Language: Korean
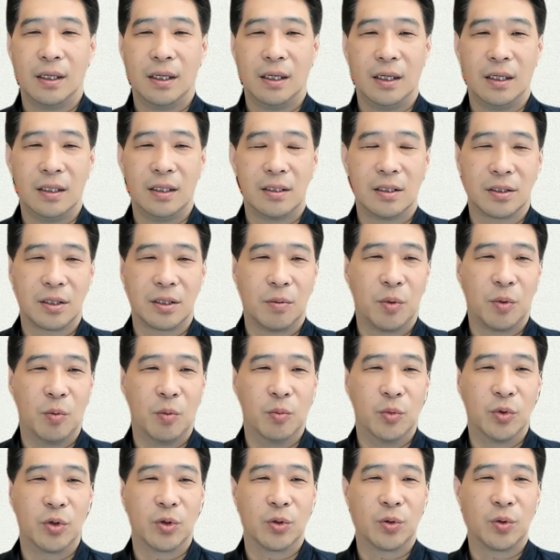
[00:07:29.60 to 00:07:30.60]
이 성경
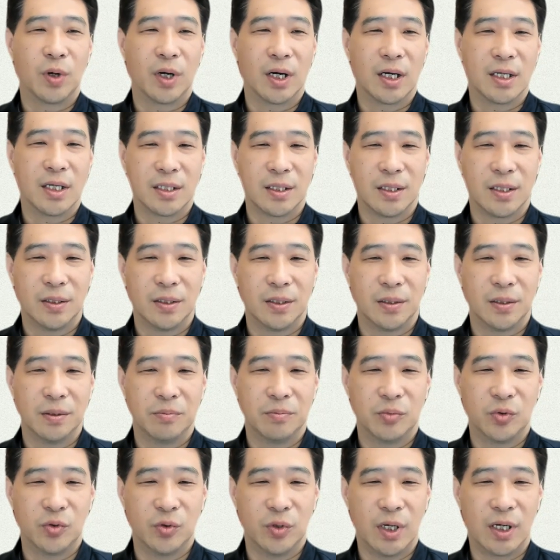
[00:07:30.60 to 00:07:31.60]
본문으로 돌아가세요.
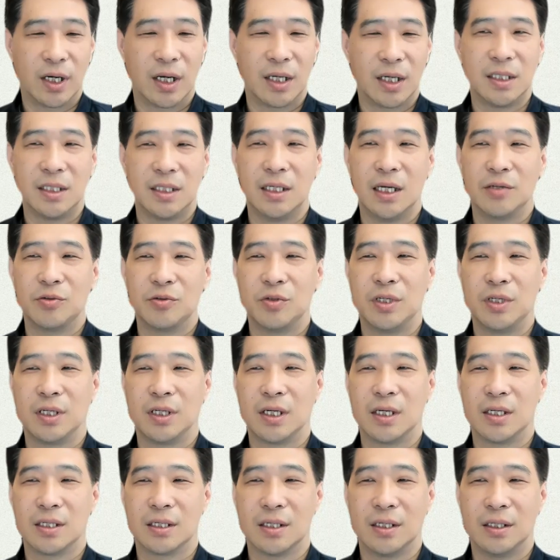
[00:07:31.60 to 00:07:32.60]
부활하신
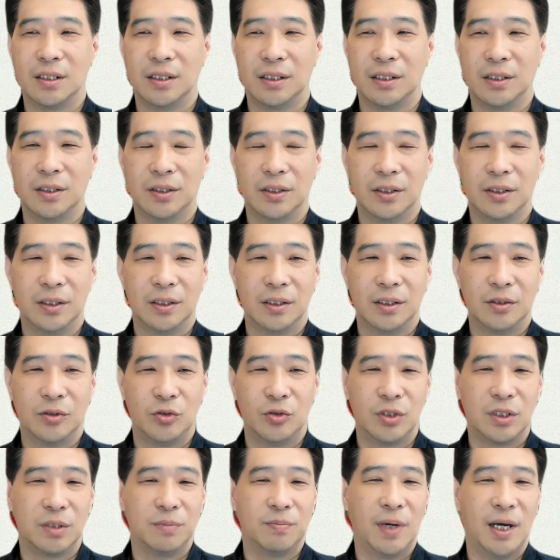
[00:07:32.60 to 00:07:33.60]
예수님께서
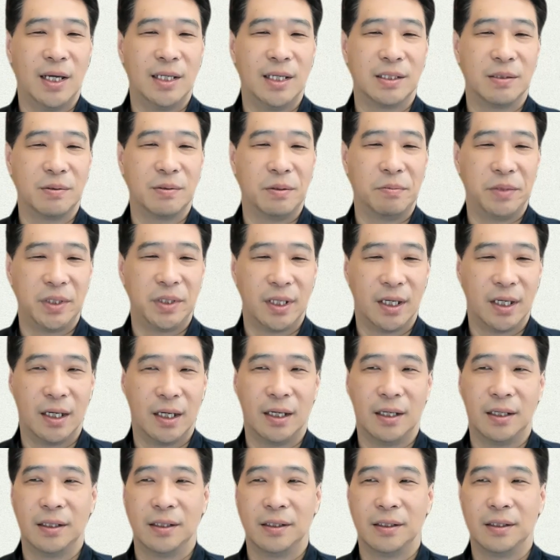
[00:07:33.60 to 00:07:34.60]
주신
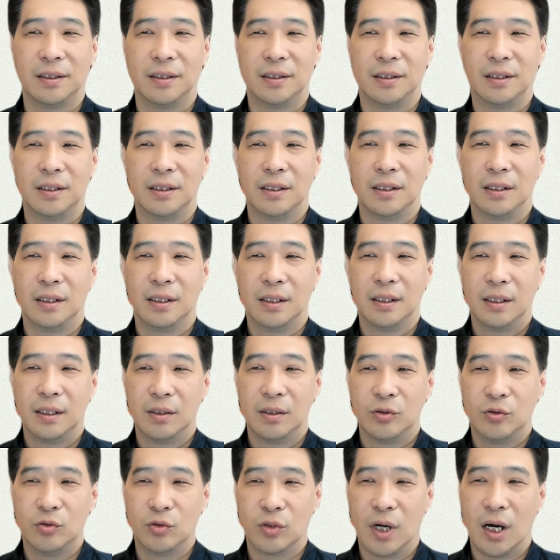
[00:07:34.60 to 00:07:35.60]
말씀입니다.
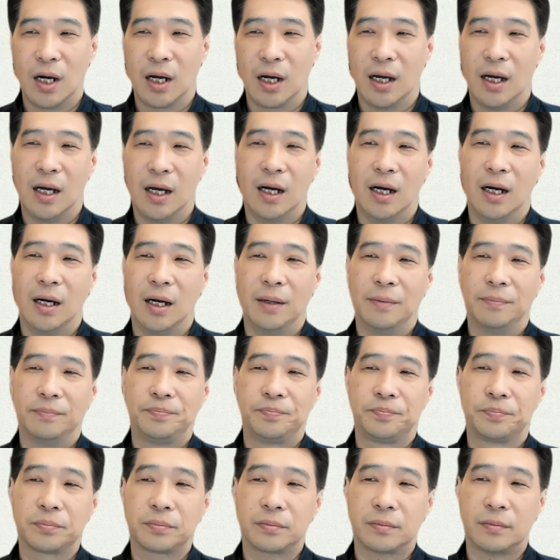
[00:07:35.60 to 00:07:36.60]
누가가
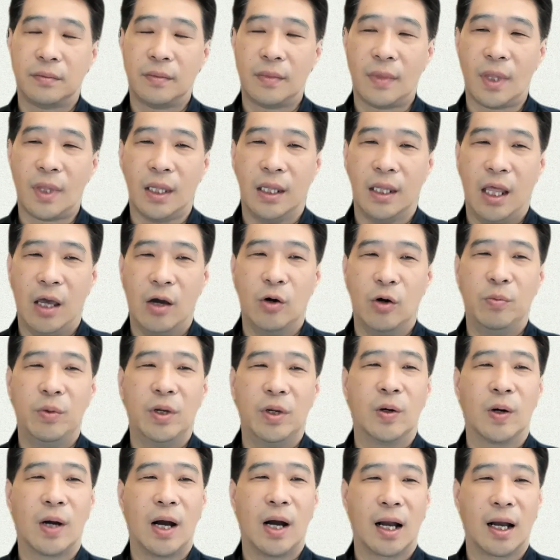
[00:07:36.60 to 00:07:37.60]

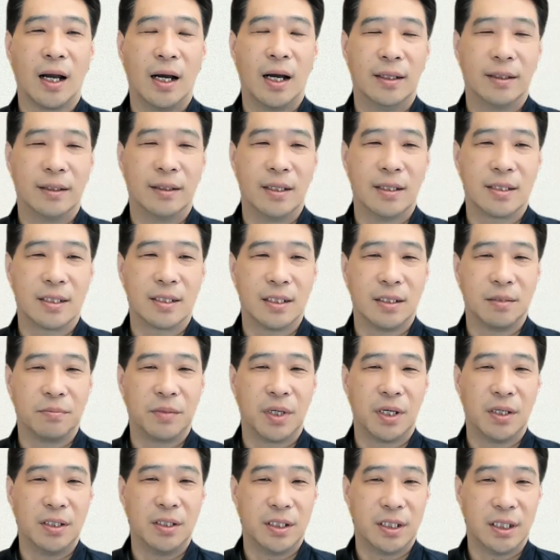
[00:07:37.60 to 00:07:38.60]
데오빌로 각하한테 쓴
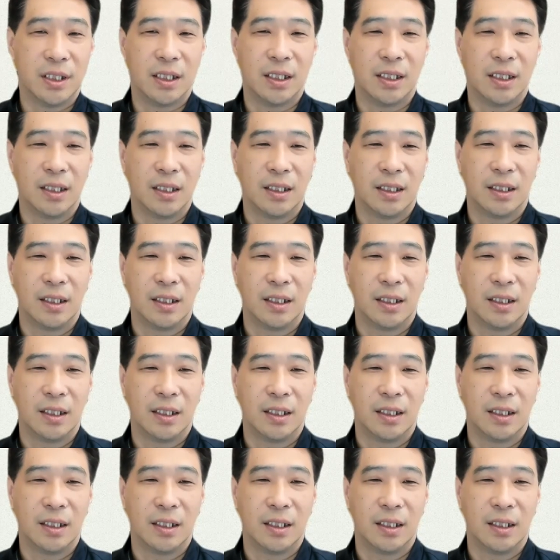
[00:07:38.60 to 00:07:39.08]
편지,